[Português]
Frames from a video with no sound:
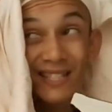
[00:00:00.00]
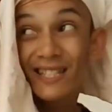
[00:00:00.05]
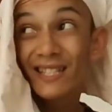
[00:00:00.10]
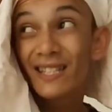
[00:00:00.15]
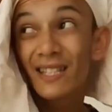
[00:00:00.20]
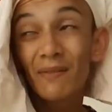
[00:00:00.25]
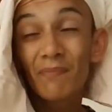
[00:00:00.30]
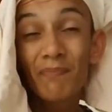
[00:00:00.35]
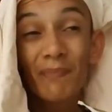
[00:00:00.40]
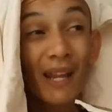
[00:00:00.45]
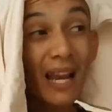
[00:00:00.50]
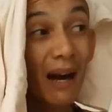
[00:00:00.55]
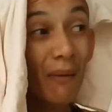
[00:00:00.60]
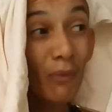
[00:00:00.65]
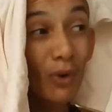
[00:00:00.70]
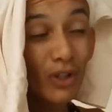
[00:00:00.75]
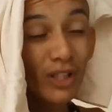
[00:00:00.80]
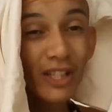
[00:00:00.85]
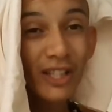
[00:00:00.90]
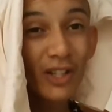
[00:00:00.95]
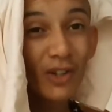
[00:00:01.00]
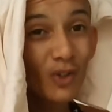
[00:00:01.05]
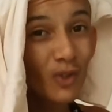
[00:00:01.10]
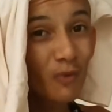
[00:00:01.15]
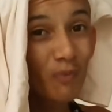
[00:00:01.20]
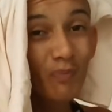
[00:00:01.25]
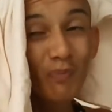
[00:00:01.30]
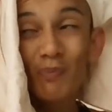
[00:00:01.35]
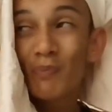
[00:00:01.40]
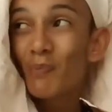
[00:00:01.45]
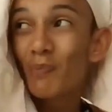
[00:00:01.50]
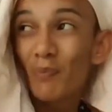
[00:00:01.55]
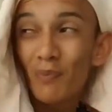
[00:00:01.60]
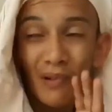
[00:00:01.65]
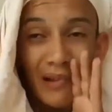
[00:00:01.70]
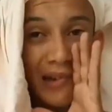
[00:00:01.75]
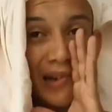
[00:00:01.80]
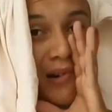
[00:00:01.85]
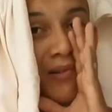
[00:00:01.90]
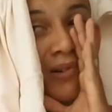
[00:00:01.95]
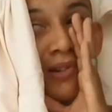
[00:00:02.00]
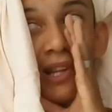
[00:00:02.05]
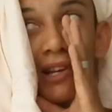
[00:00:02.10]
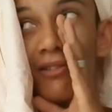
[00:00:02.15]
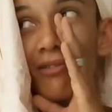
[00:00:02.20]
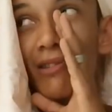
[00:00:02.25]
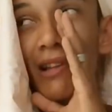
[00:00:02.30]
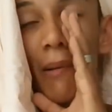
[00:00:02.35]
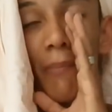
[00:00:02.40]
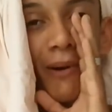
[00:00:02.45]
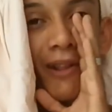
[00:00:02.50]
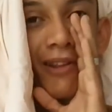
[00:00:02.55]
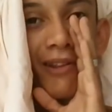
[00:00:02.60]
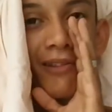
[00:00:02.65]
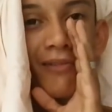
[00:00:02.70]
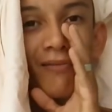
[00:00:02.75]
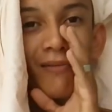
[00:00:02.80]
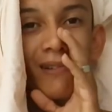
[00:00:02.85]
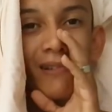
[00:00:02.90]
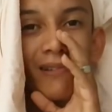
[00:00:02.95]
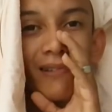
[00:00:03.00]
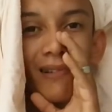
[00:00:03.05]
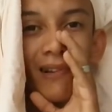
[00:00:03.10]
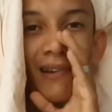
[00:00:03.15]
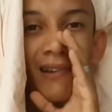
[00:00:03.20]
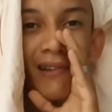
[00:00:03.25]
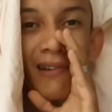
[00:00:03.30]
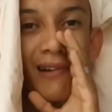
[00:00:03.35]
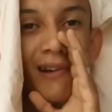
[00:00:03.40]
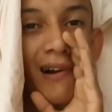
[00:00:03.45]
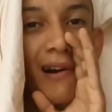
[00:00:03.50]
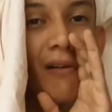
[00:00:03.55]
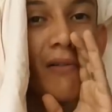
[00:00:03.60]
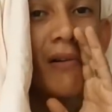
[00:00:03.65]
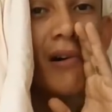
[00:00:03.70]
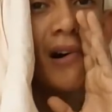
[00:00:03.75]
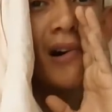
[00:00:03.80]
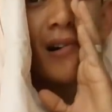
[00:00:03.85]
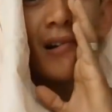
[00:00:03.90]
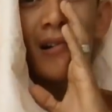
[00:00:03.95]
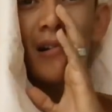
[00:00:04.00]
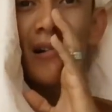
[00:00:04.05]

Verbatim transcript: Sim, pelo amor de Deus. Cão, é que tu tá aprendendo isso, hein, cão?